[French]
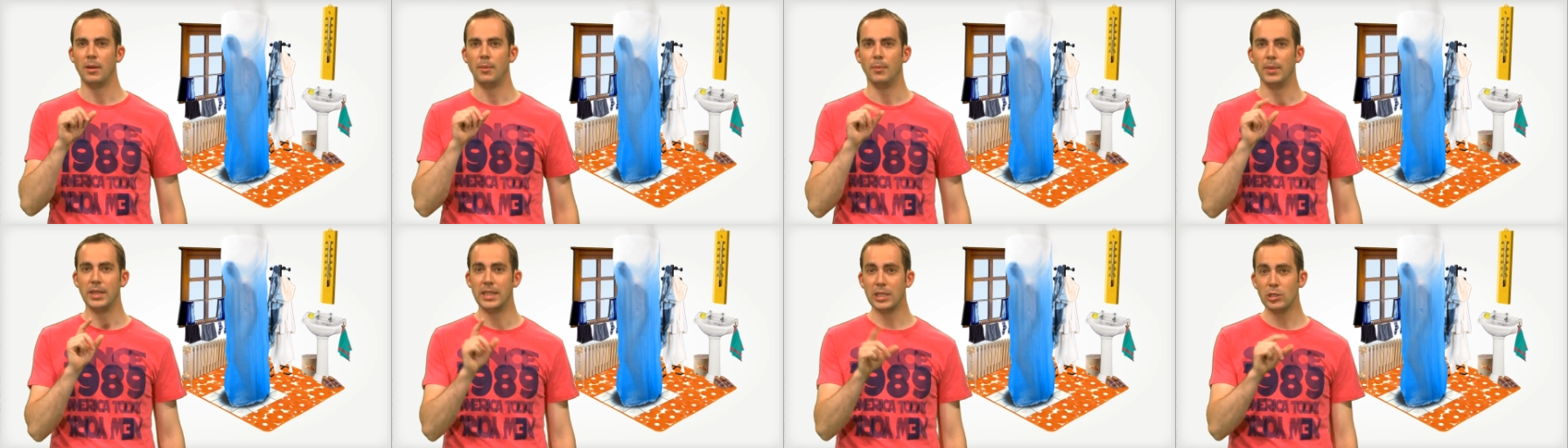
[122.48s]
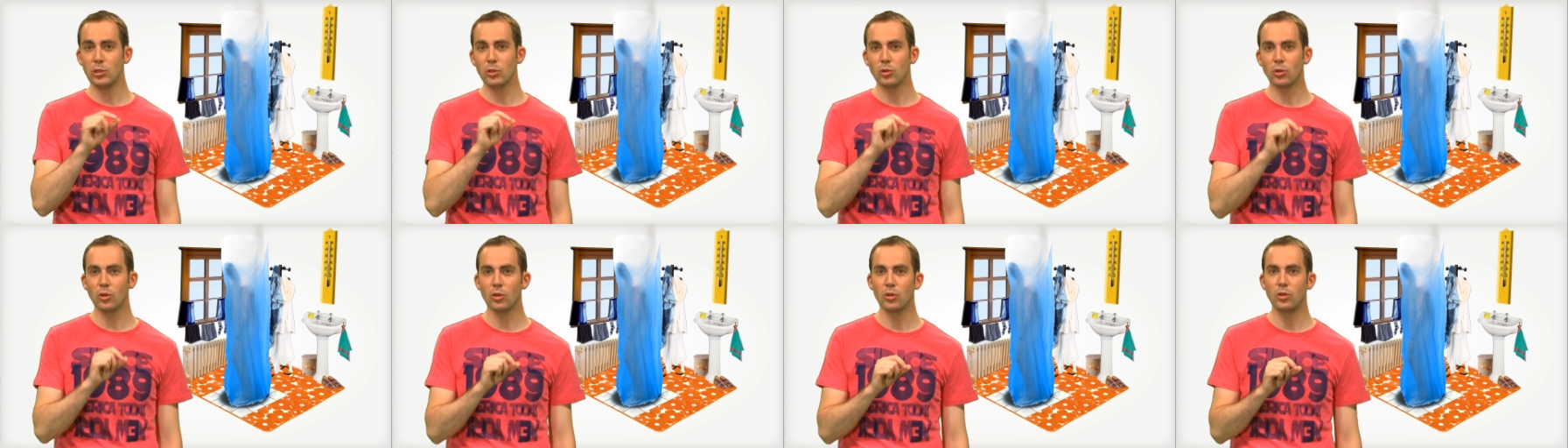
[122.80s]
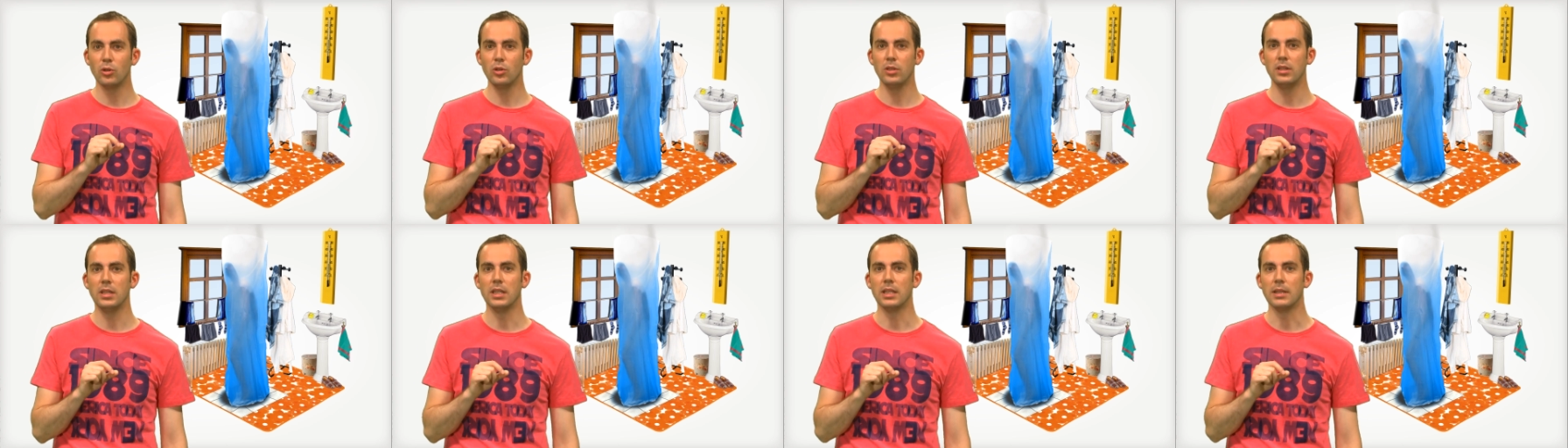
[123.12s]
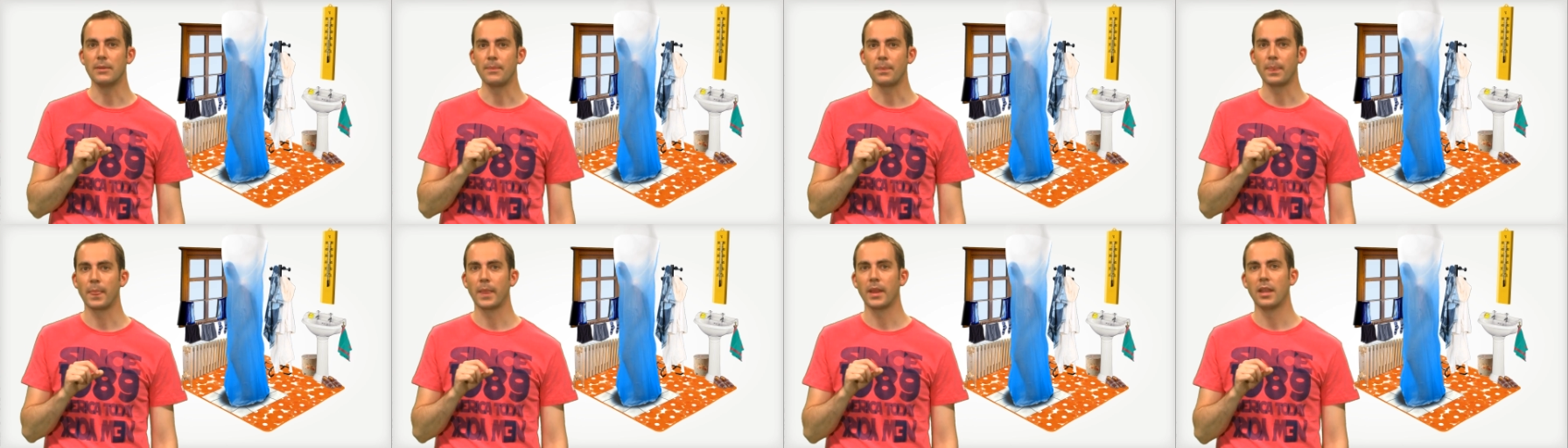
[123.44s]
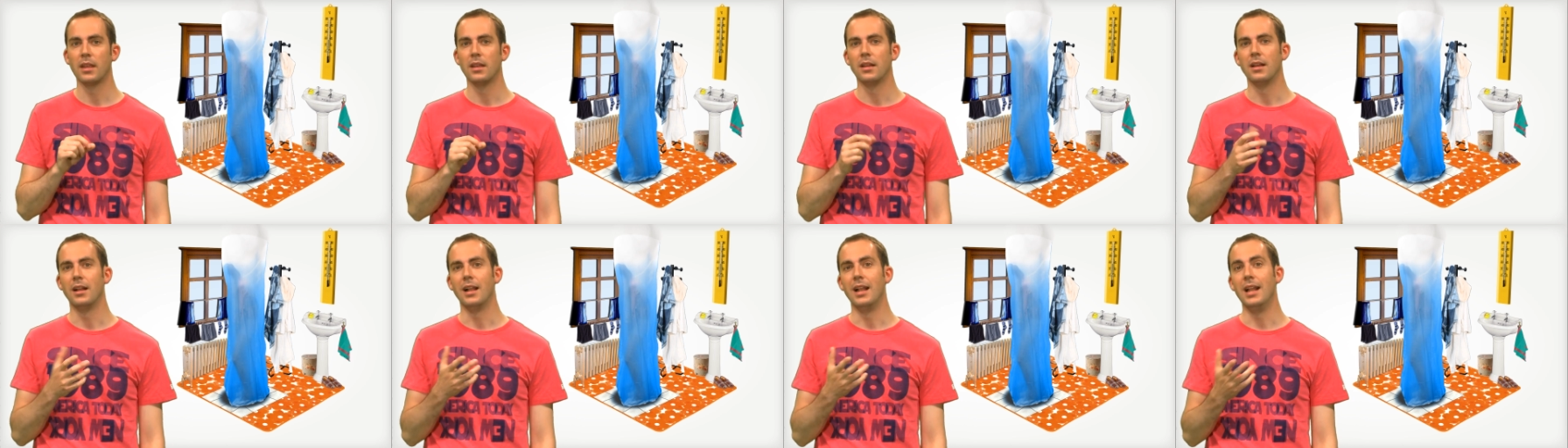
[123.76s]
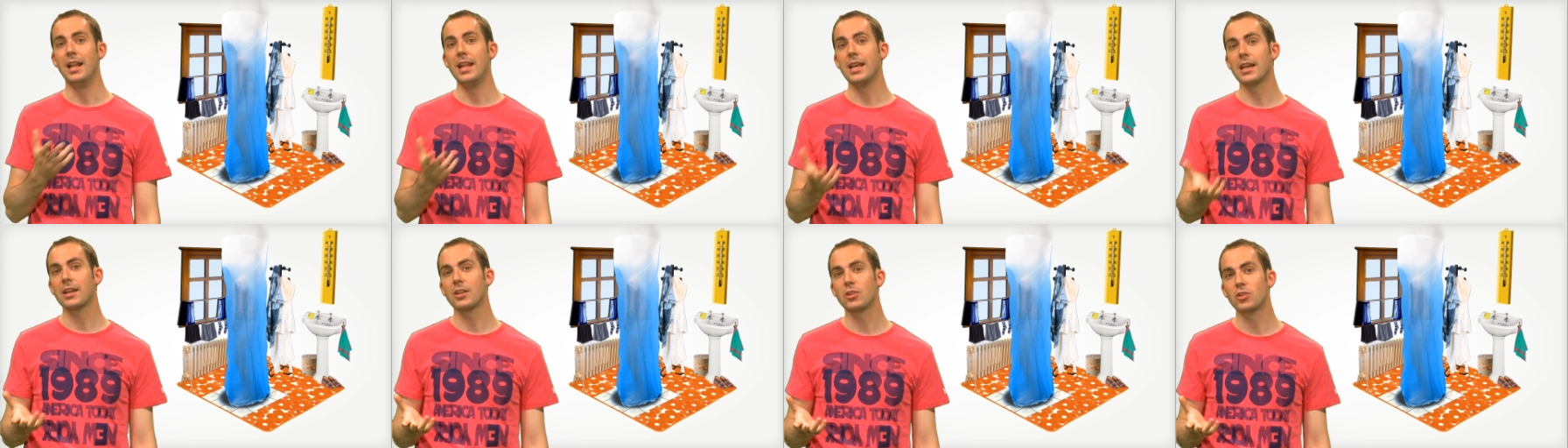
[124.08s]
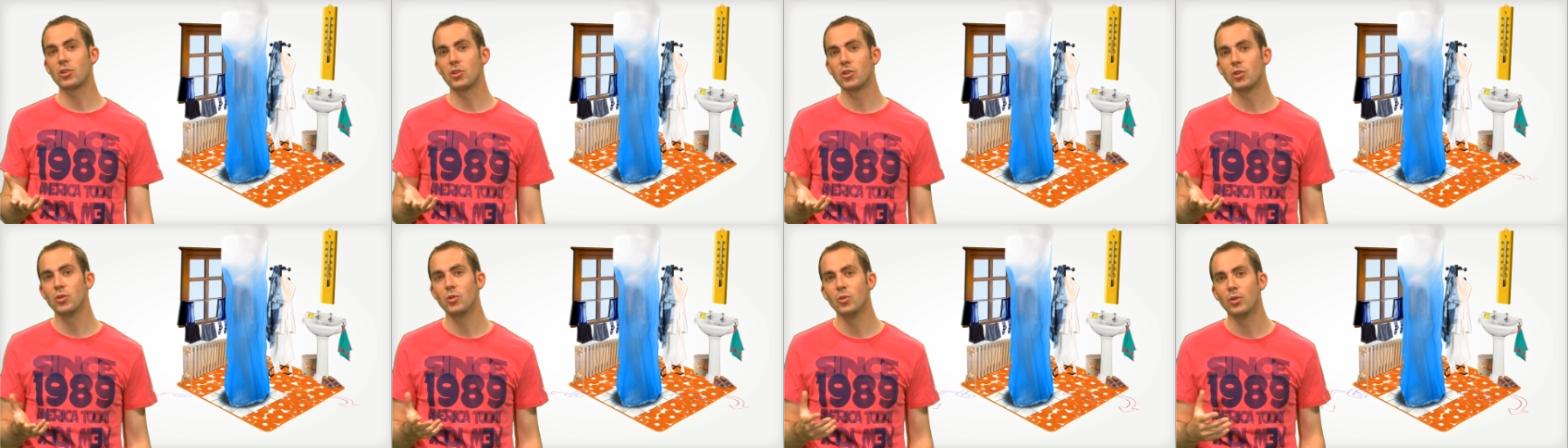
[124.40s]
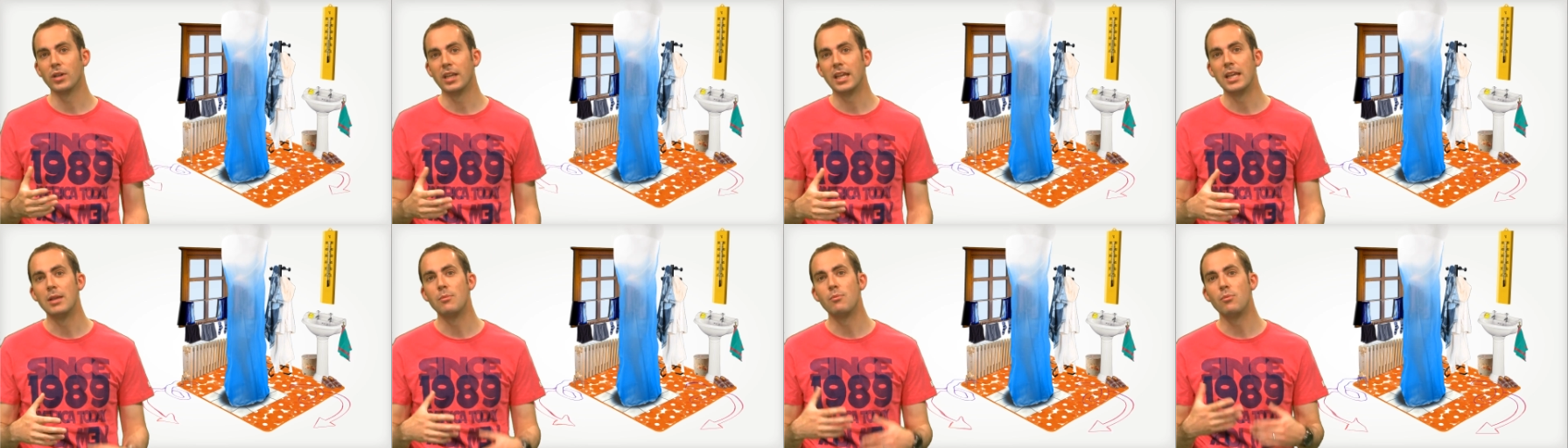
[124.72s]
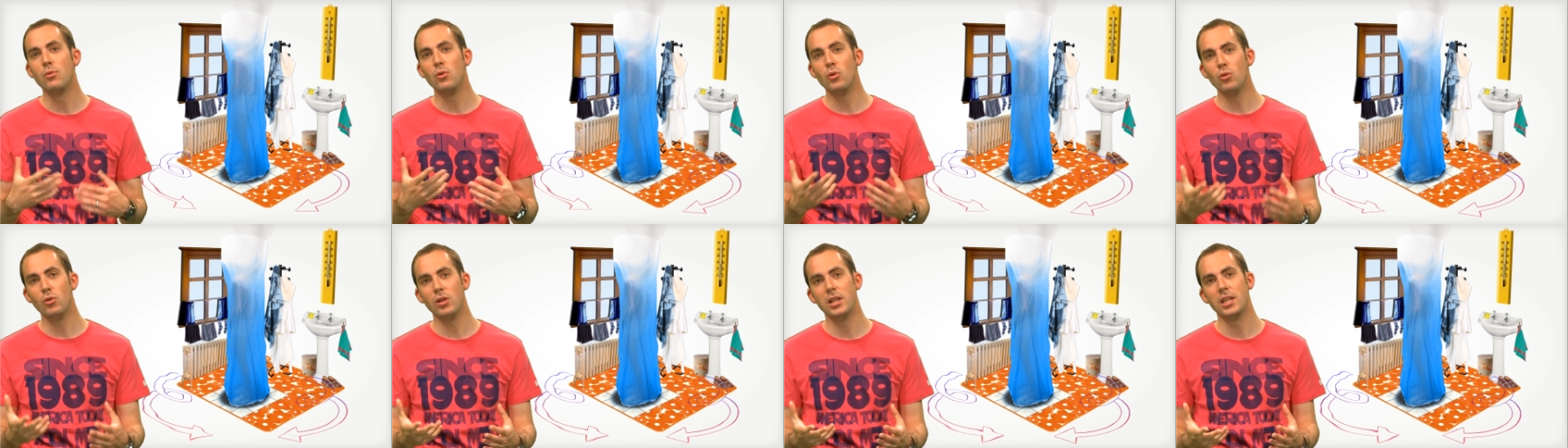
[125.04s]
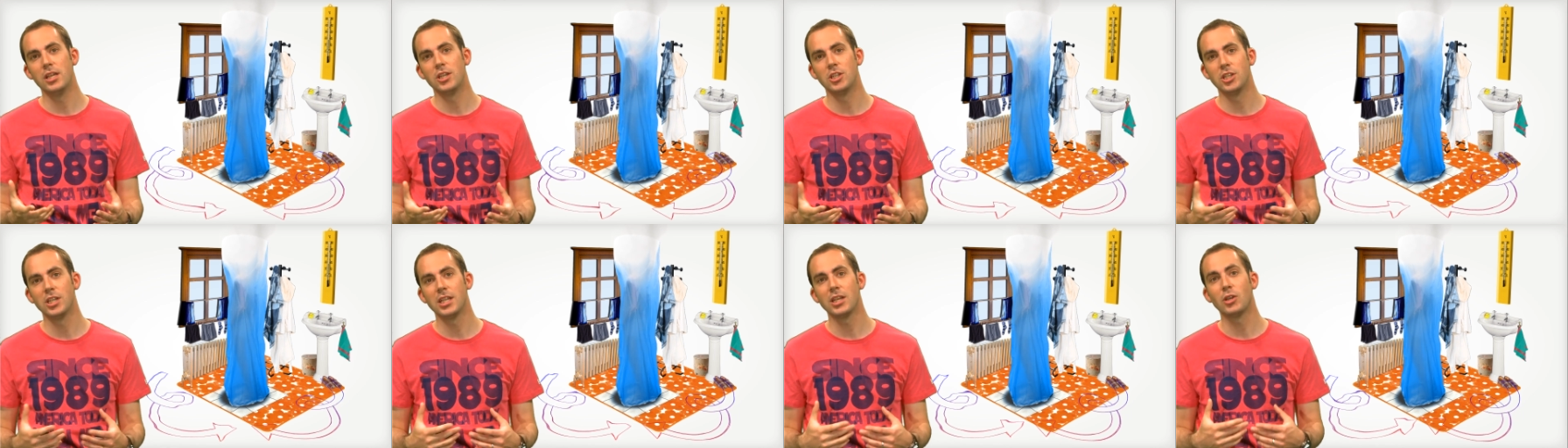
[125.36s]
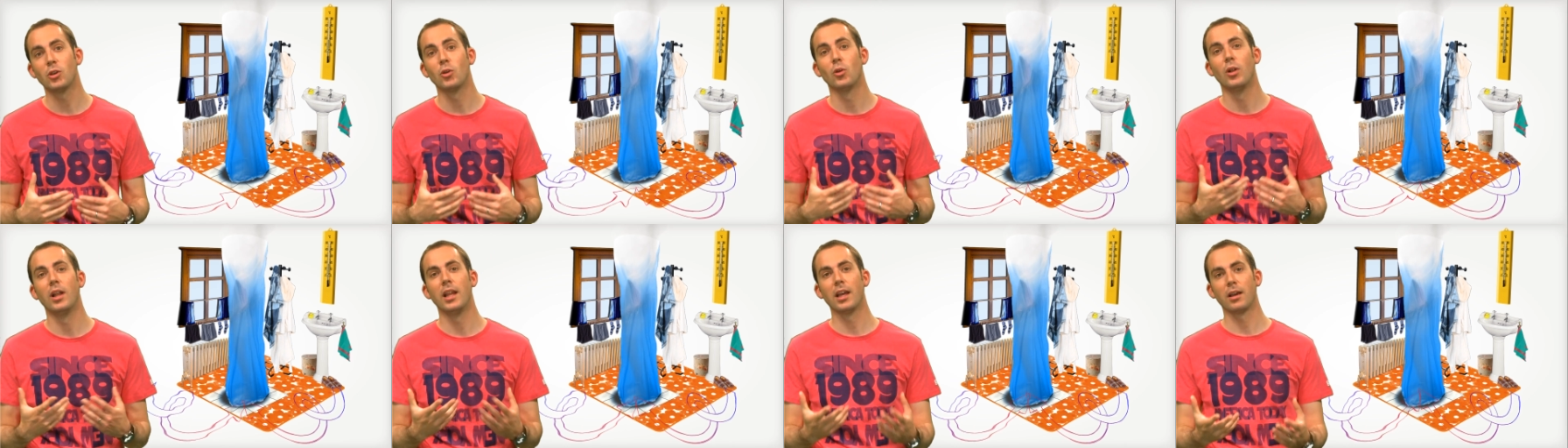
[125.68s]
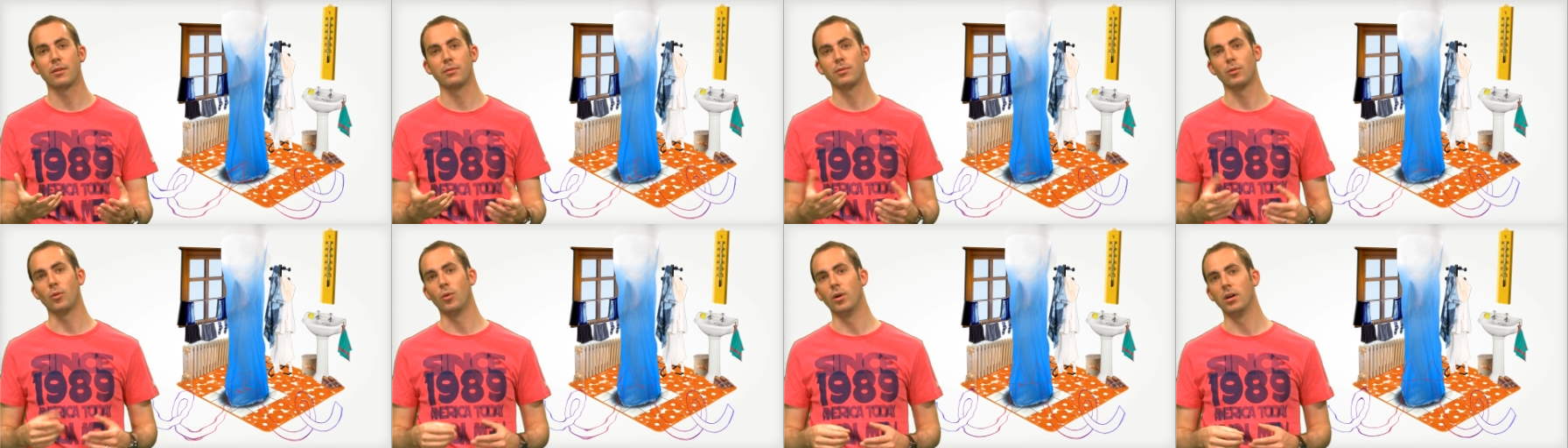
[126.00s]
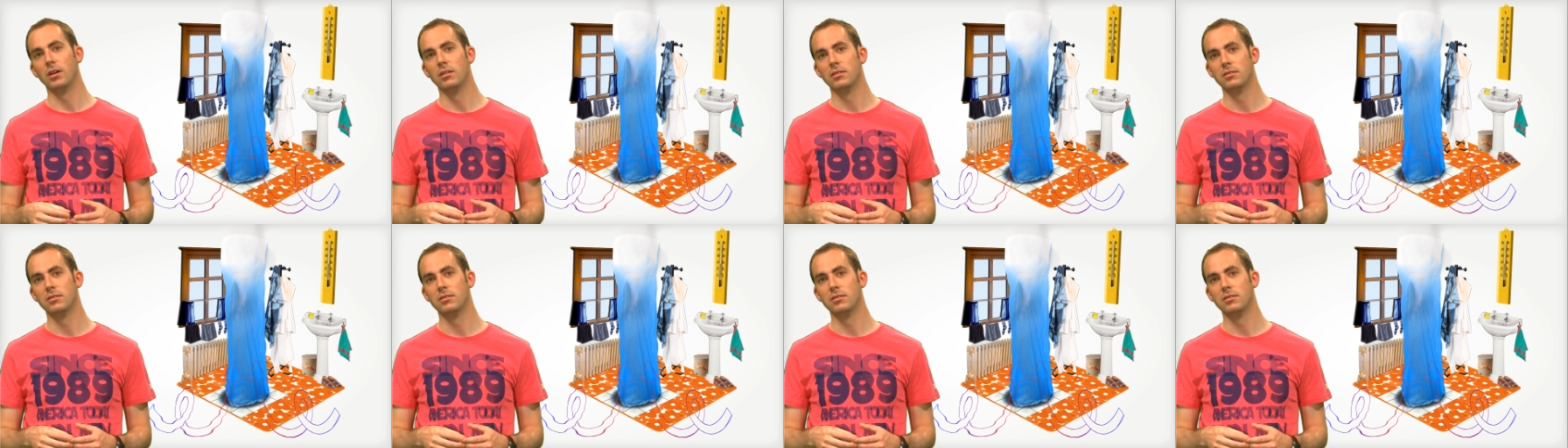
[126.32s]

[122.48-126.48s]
Mais d'un autre côté, l'air chaud est plus léger que l'air froid.